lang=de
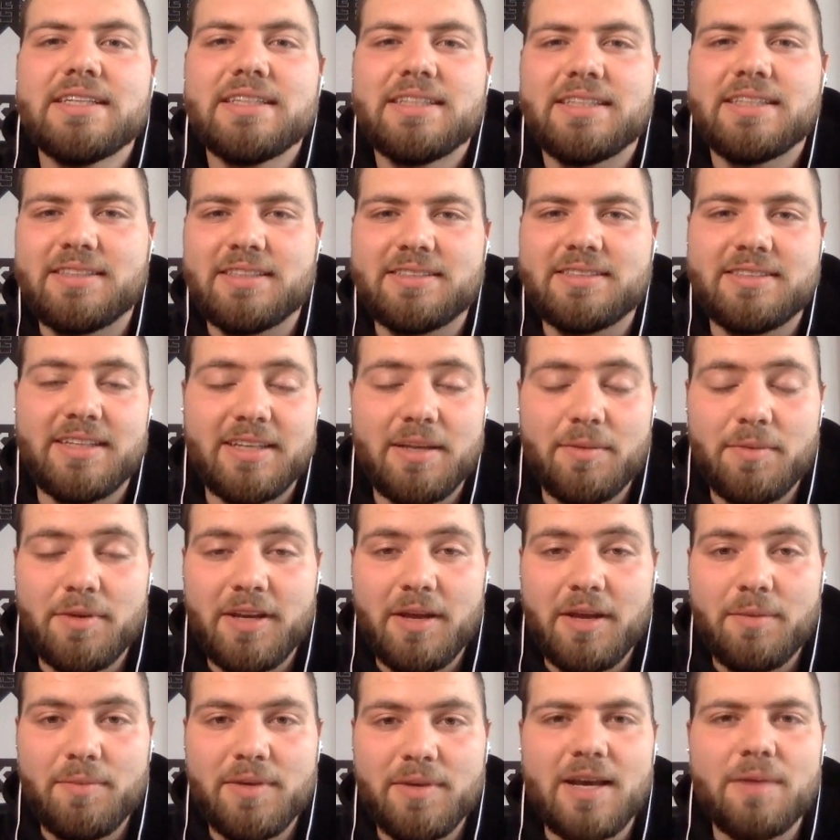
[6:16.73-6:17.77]
Das hat Stade aber
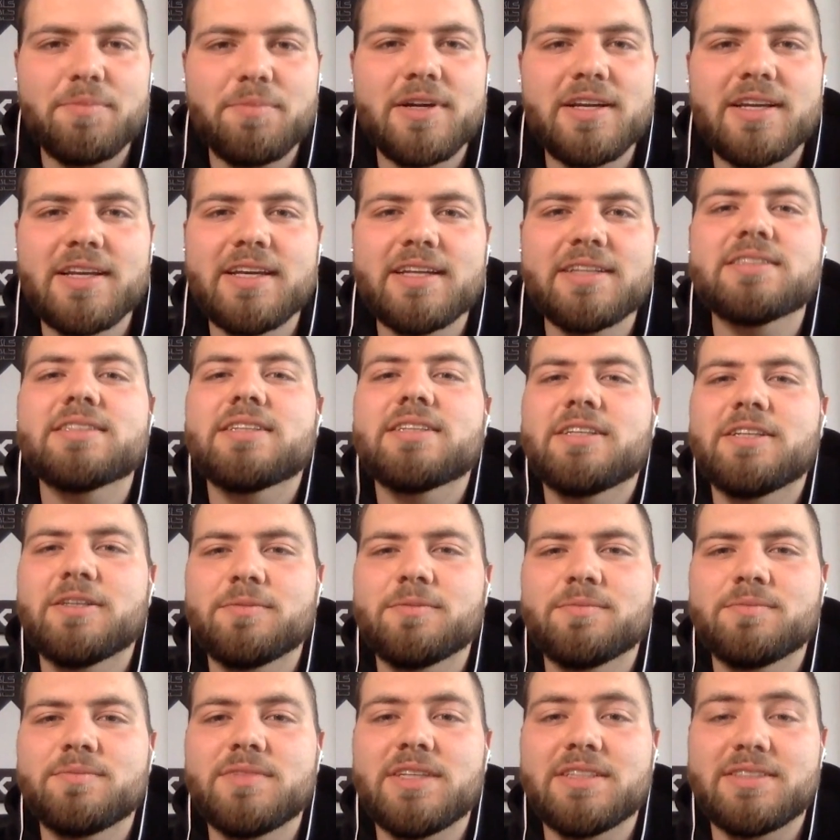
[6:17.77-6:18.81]
damals abgelehnt.
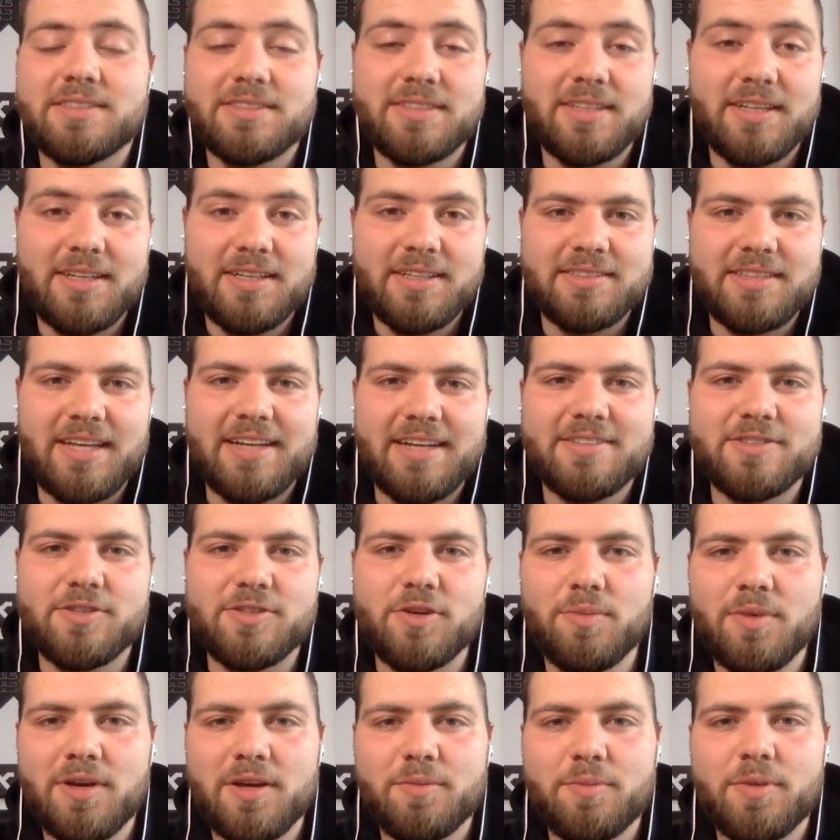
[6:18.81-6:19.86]
Ähm, jetzt ist er seit
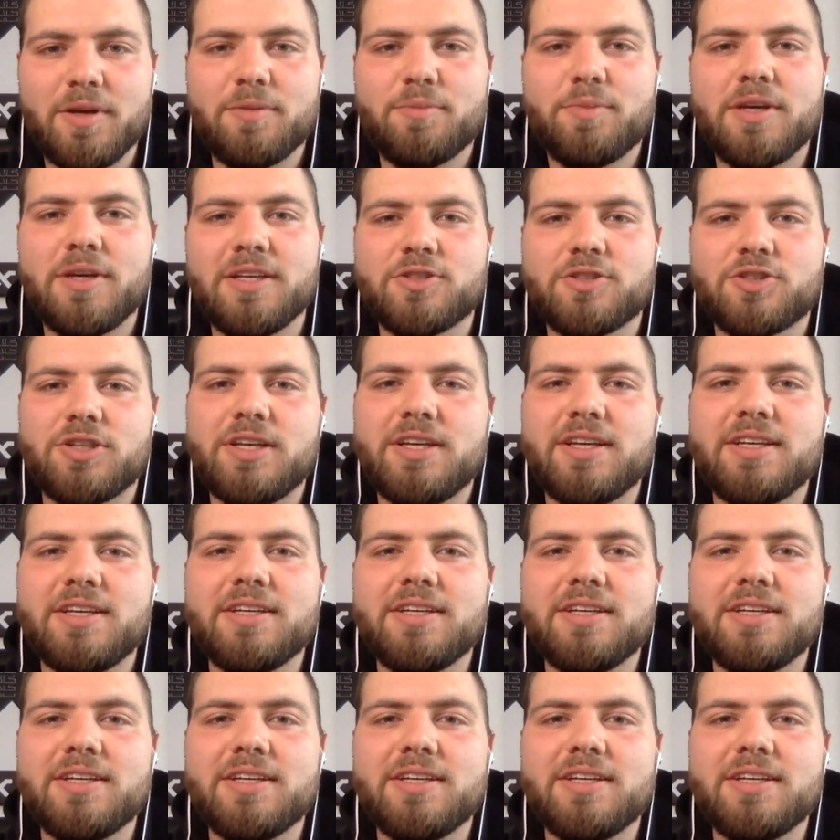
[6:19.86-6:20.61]
Sommer bei PSG